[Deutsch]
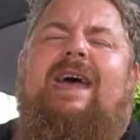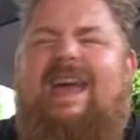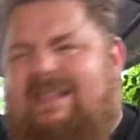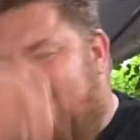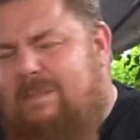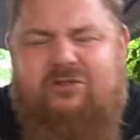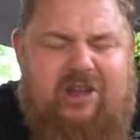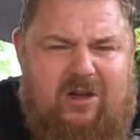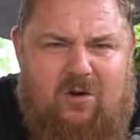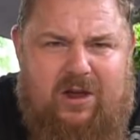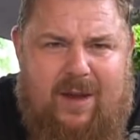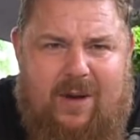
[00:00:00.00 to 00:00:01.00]
Rezept stelle
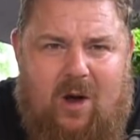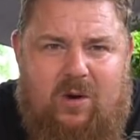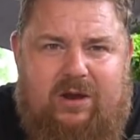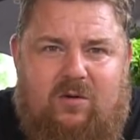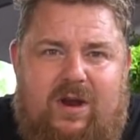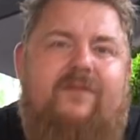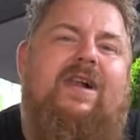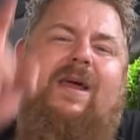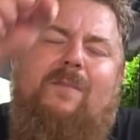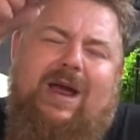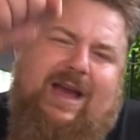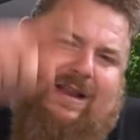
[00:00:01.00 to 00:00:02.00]
ich euch aber auch hier drunter, weil
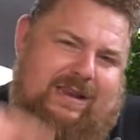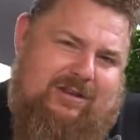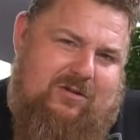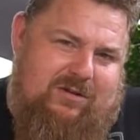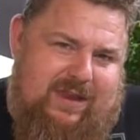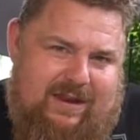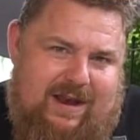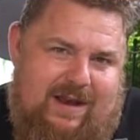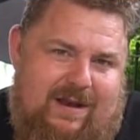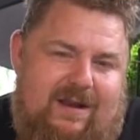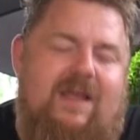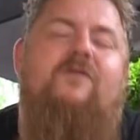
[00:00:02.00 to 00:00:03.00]
das macht gerade die Tochter
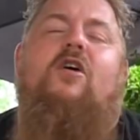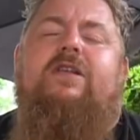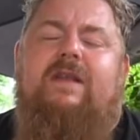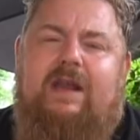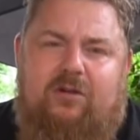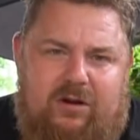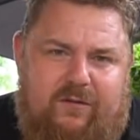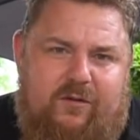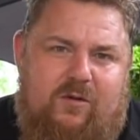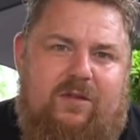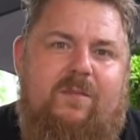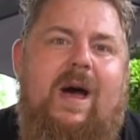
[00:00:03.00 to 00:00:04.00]
drin. Die wollte das heute
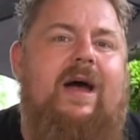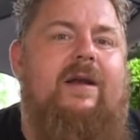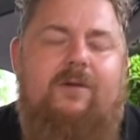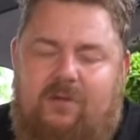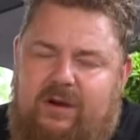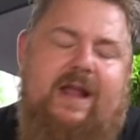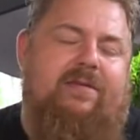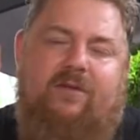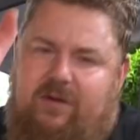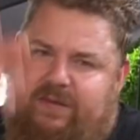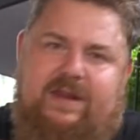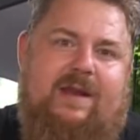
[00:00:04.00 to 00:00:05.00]
für uns machen und dann
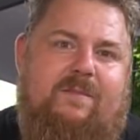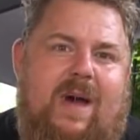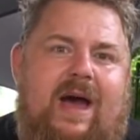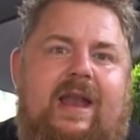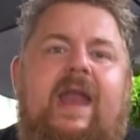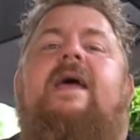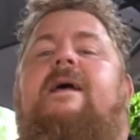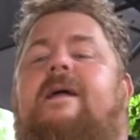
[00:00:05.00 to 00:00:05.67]
soll sie das machen.